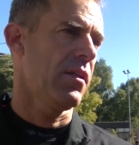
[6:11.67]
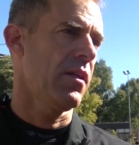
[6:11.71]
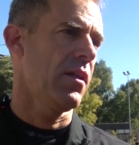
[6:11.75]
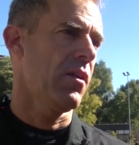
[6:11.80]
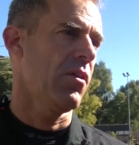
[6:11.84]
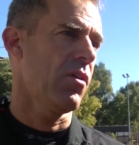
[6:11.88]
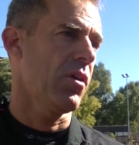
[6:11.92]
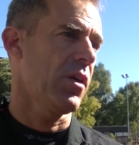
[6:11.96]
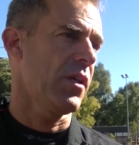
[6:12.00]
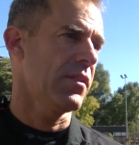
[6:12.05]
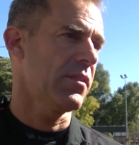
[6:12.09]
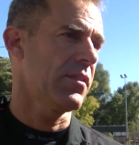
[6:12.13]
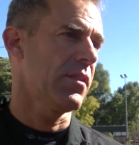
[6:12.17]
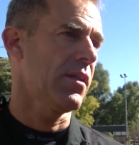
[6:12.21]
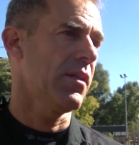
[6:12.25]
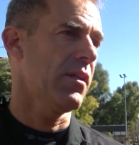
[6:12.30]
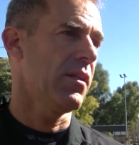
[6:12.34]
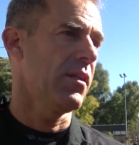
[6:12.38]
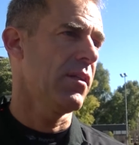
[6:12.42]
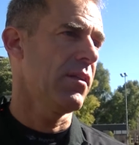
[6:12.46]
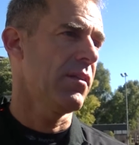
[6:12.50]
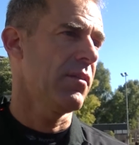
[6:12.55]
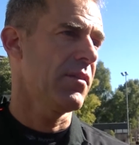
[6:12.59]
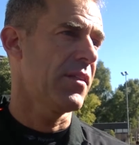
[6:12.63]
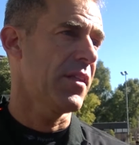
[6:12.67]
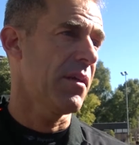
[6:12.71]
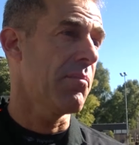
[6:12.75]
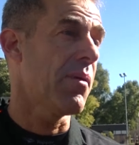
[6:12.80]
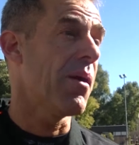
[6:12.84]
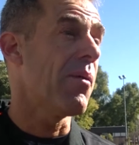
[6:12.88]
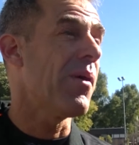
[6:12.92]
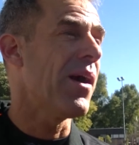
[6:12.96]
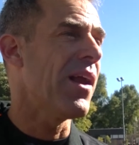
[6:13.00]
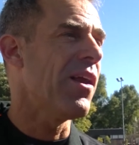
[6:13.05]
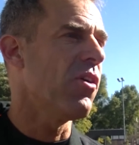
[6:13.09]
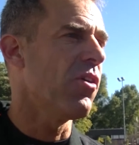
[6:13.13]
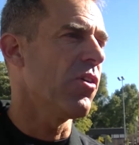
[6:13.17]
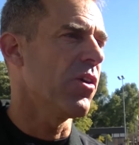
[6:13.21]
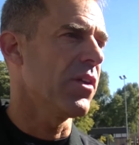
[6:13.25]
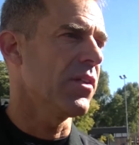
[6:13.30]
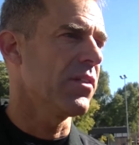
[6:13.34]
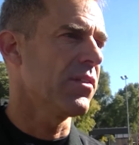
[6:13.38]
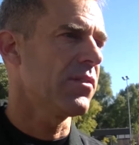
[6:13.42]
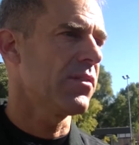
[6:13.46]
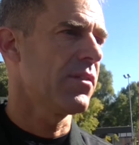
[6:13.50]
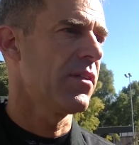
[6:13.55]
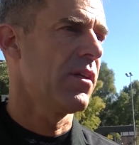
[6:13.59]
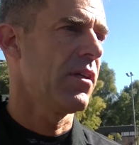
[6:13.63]
lo que es el tema valores.
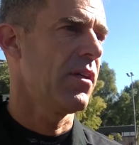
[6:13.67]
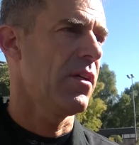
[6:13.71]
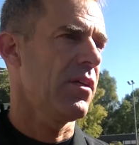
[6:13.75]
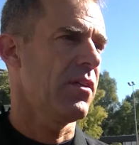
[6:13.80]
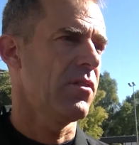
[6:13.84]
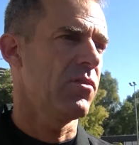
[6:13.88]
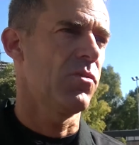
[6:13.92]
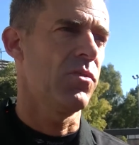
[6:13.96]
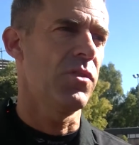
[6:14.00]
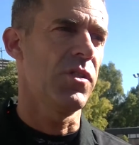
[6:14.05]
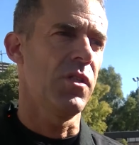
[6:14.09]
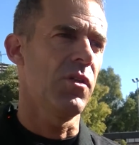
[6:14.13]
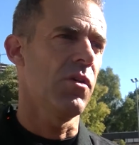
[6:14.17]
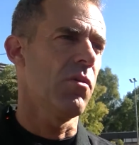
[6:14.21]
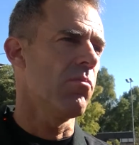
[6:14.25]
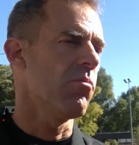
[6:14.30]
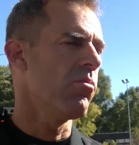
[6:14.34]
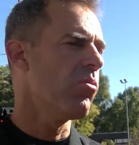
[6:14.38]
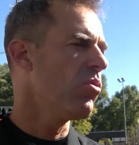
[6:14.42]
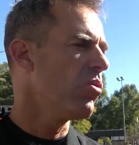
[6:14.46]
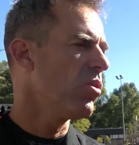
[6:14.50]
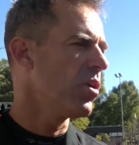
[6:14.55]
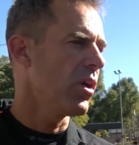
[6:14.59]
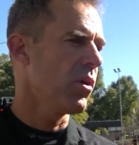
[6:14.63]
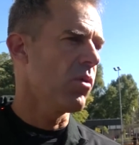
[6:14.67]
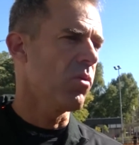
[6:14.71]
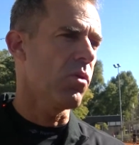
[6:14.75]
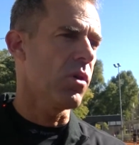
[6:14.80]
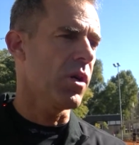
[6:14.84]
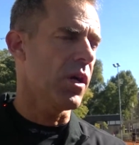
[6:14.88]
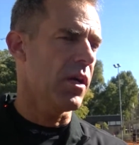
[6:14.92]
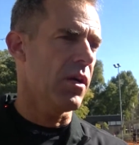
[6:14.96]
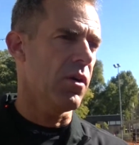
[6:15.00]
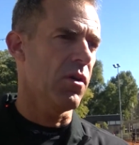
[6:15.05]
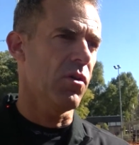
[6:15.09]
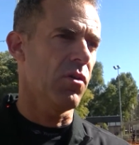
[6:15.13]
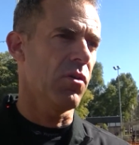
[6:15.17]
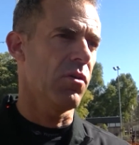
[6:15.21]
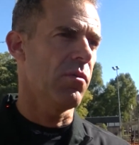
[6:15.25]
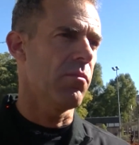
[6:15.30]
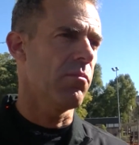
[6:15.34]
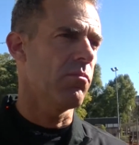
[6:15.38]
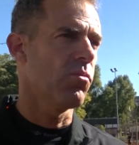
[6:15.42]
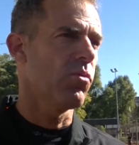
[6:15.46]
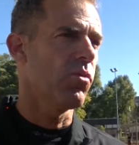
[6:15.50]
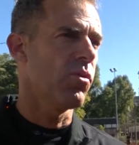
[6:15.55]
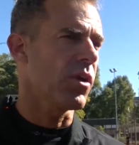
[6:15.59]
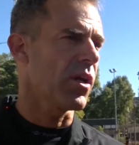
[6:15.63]
Es un chico muy educado,
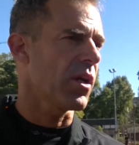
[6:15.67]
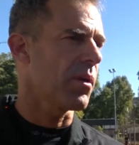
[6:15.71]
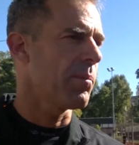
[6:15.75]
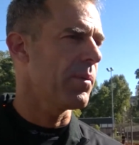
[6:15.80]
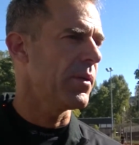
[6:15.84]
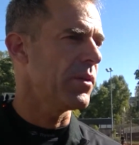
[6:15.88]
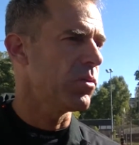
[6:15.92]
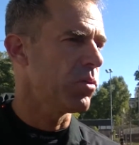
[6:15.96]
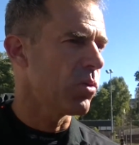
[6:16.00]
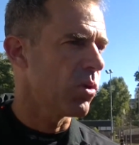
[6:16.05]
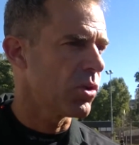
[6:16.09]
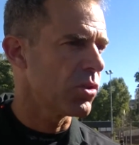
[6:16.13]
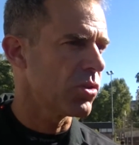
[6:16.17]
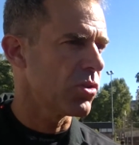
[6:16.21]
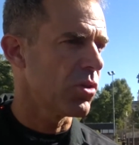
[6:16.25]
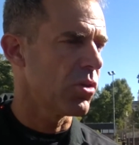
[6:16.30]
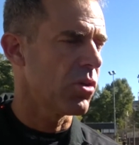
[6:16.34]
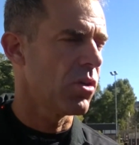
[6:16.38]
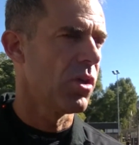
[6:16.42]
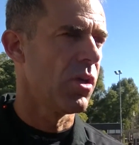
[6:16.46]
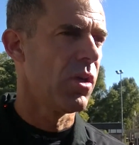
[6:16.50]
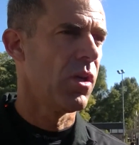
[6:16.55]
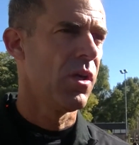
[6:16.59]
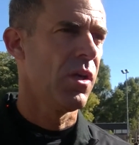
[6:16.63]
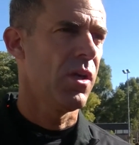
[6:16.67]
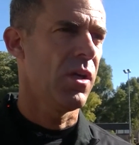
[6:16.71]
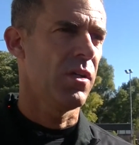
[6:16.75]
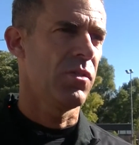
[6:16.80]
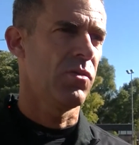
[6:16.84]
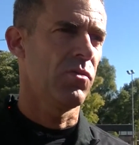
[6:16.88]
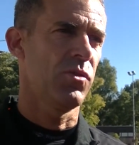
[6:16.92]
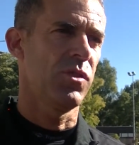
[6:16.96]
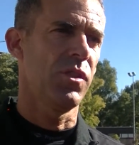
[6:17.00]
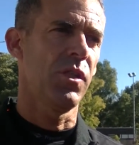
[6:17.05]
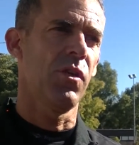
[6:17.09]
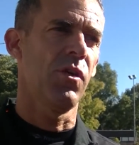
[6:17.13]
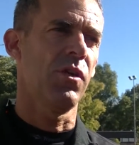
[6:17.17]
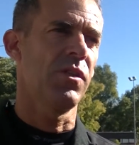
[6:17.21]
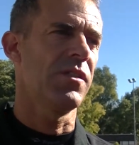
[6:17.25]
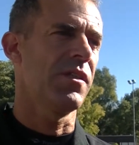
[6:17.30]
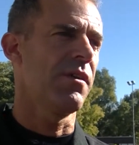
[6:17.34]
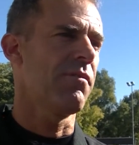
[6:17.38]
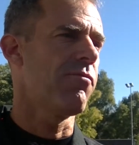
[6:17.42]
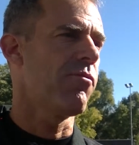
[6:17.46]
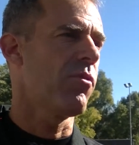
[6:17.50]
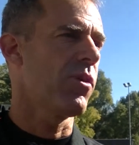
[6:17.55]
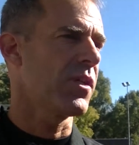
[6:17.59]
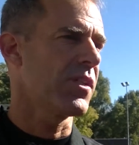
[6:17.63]
muy respetuoso, es un chico que
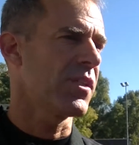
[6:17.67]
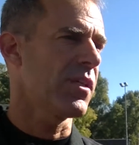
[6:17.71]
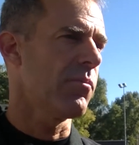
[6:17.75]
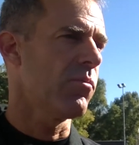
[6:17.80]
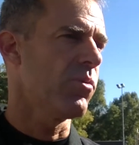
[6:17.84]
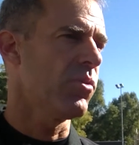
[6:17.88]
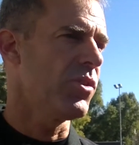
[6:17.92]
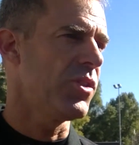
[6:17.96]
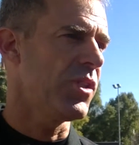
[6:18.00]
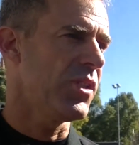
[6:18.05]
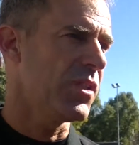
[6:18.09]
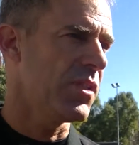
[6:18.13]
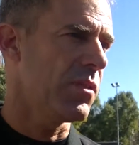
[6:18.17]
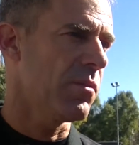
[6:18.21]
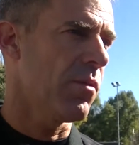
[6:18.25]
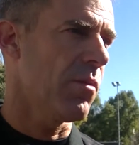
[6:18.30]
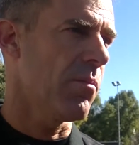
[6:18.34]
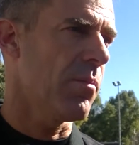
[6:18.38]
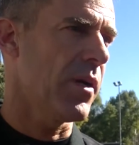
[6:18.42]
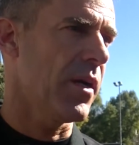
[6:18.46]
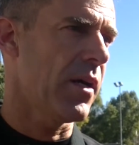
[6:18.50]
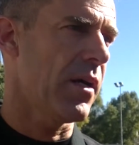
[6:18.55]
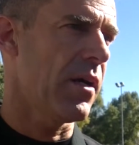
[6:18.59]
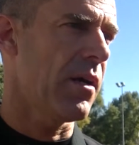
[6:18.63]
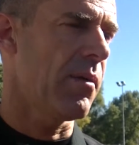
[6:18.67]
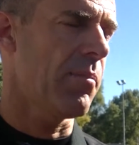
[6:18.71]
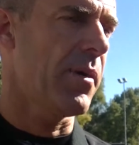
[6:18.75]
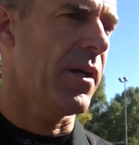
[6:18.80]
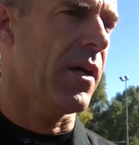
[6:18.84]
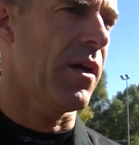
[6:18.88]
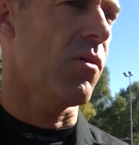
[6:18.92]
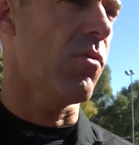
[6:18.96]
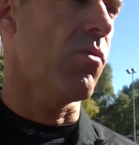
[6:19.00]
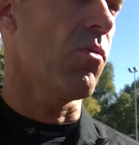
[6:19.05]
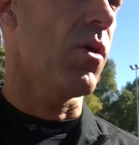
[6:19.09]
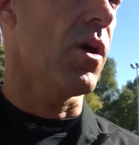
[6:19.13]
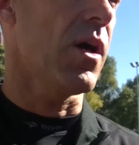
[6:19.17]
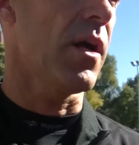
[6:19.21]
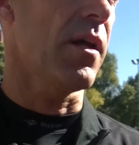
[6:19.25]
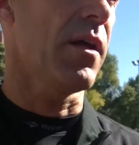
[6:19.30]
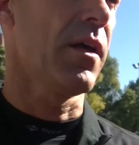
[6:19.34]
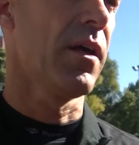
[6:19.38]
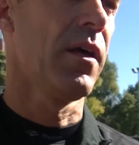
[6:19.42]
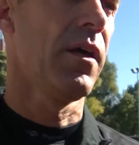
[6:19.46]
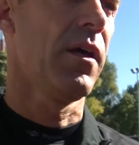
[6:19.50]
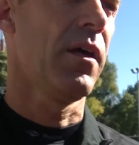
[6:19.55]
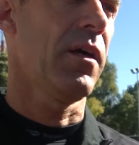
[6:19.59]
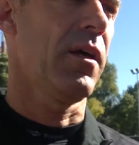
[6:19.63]
se esfuerza muchísimo para, jugar,
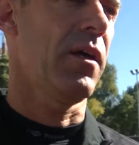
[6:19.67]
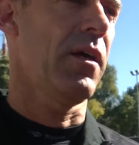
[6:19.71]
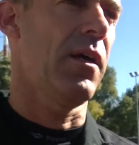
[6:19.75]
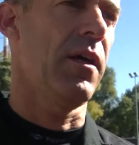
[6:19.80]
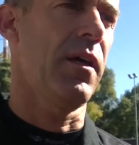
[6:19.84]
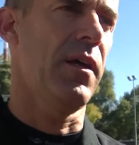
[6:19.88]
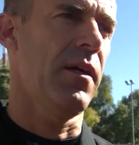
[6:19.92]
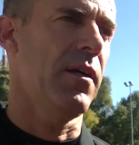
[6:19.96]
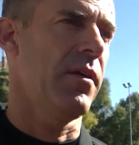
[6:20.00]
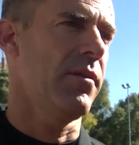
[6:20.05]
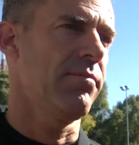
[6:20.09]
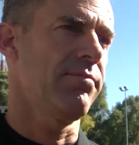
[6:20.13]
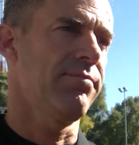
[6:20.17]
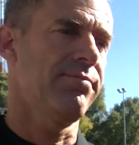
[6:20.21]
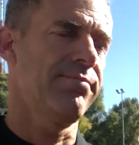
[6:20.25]
eh,